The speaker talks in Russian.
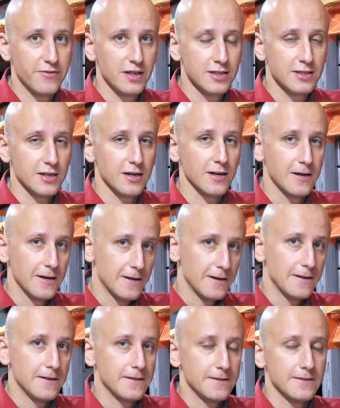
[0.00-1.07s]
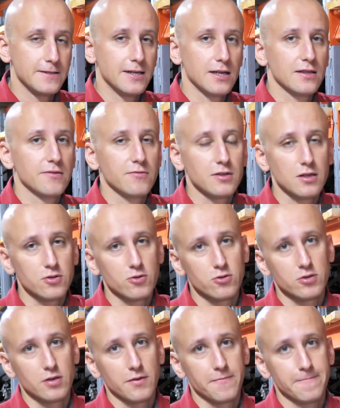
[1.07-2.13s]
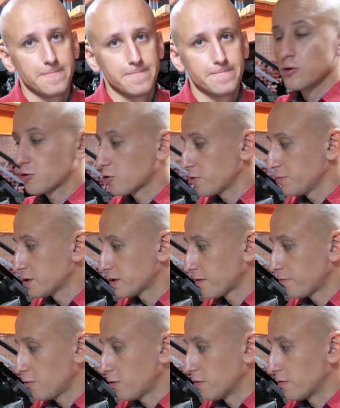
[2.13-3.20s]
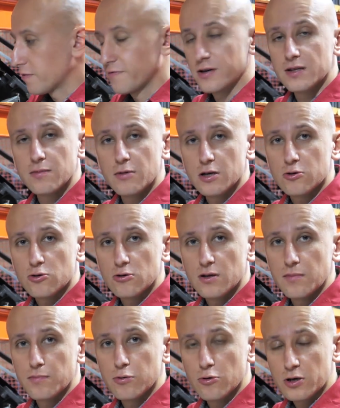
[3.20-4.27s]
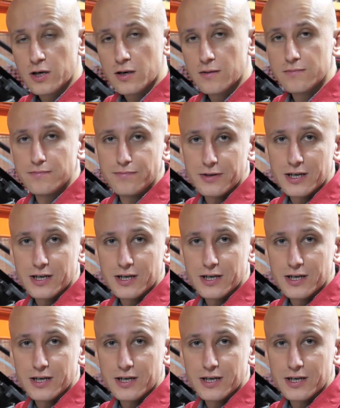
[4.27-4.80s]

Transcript: и фильтры, данного насоса. Ну и кроме того, в этом электронном блоке